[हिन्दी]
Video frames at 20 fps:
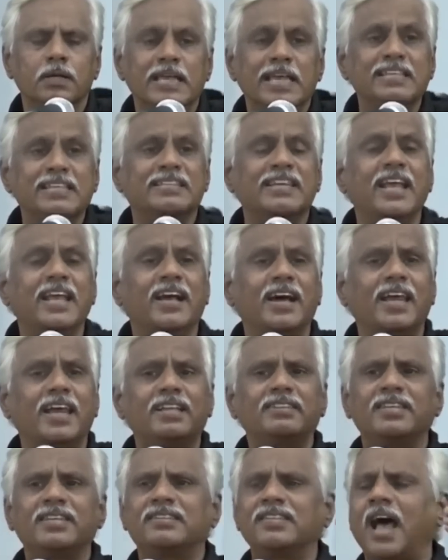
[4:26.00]
इसलिए
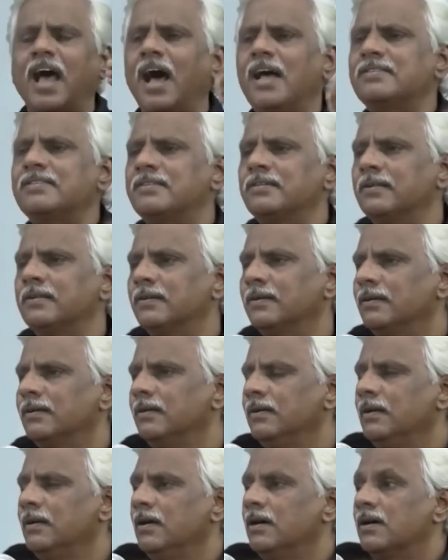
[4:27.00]
गलत इतिहास
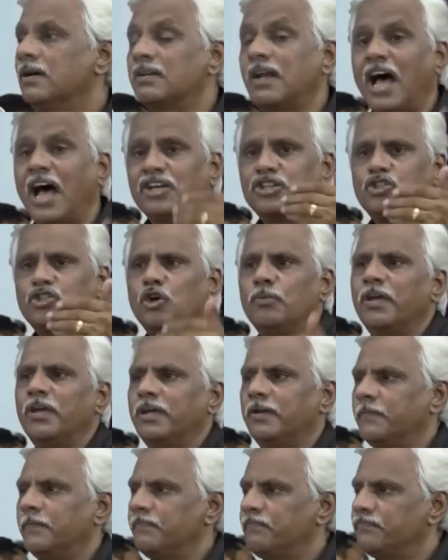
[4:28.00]
राष्ट्रों
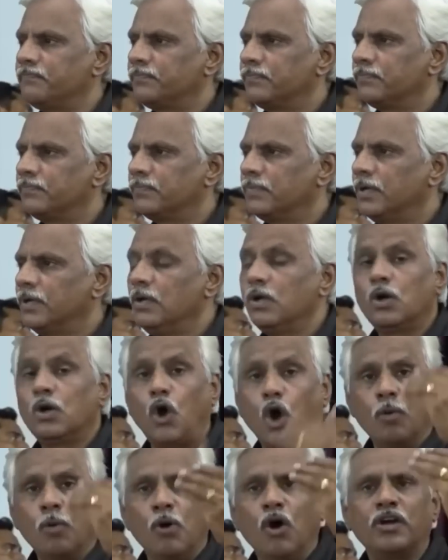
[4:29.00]
में
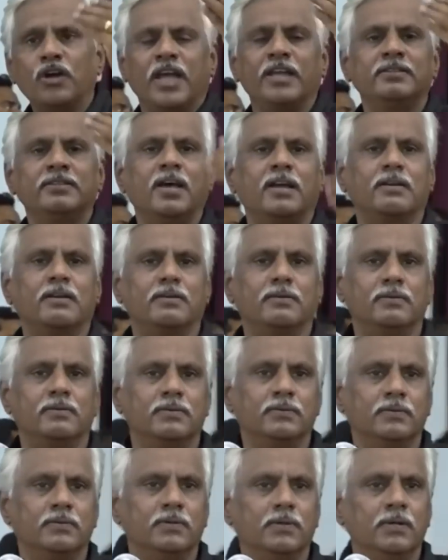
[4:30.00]
कौमों के अंदर
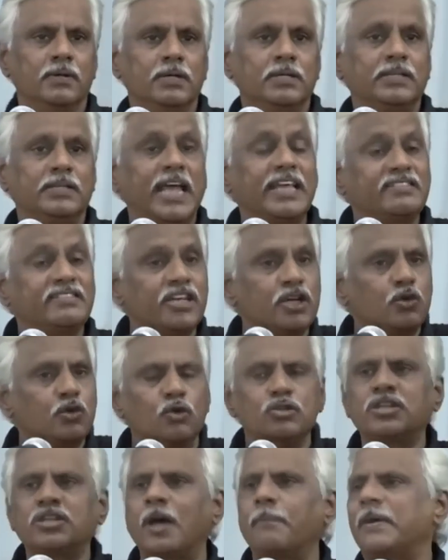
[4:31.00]
कैसी
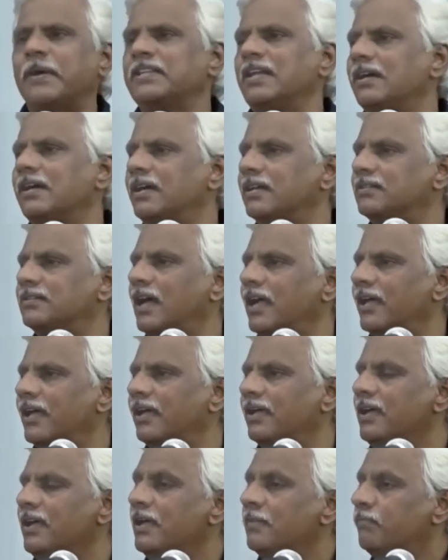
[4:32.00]
कुंठा पैदा करता
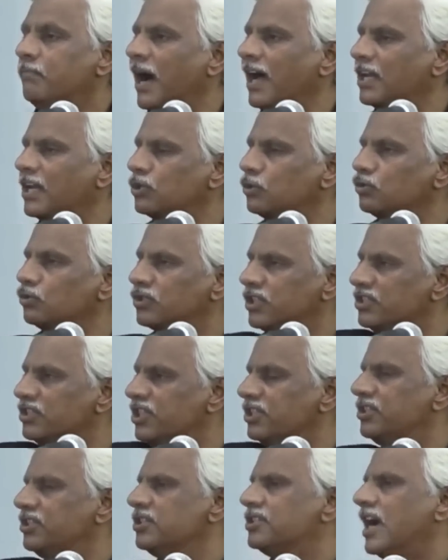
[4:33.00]
है भारत उसकी
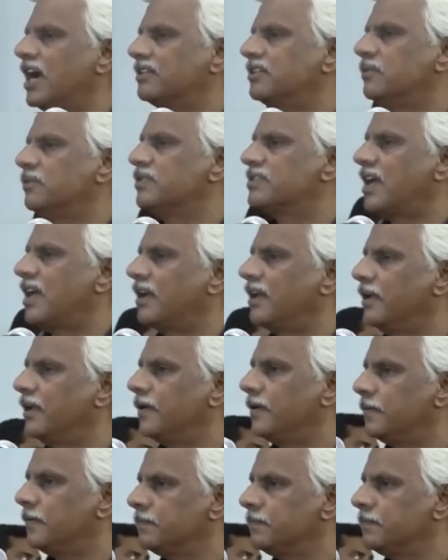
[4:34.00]
जीती जागती मिसाल है